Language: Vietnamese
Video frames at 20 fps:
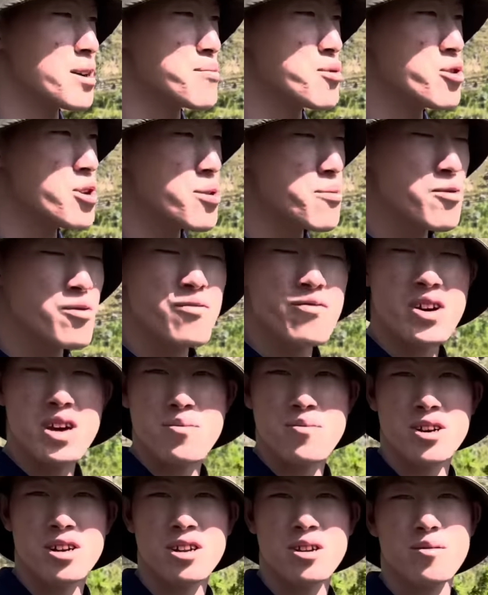cả bố em cũng
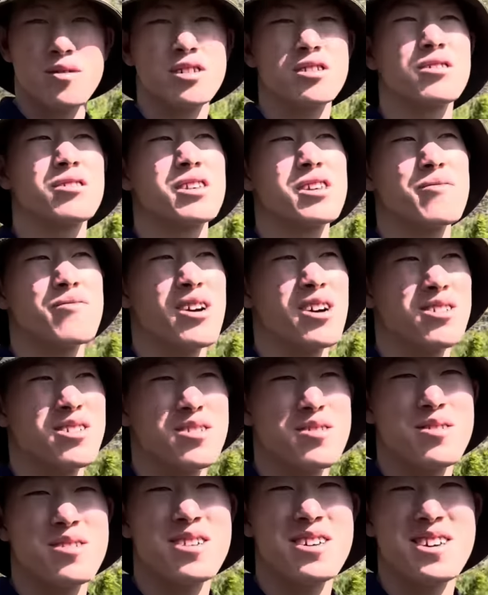vậy mà, nếu mà từ kia vào
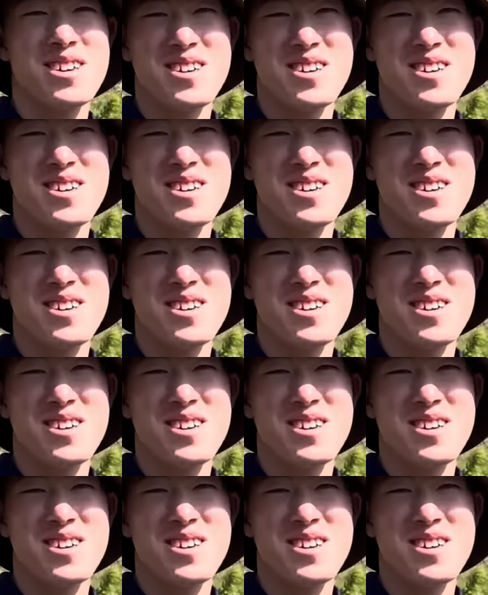thì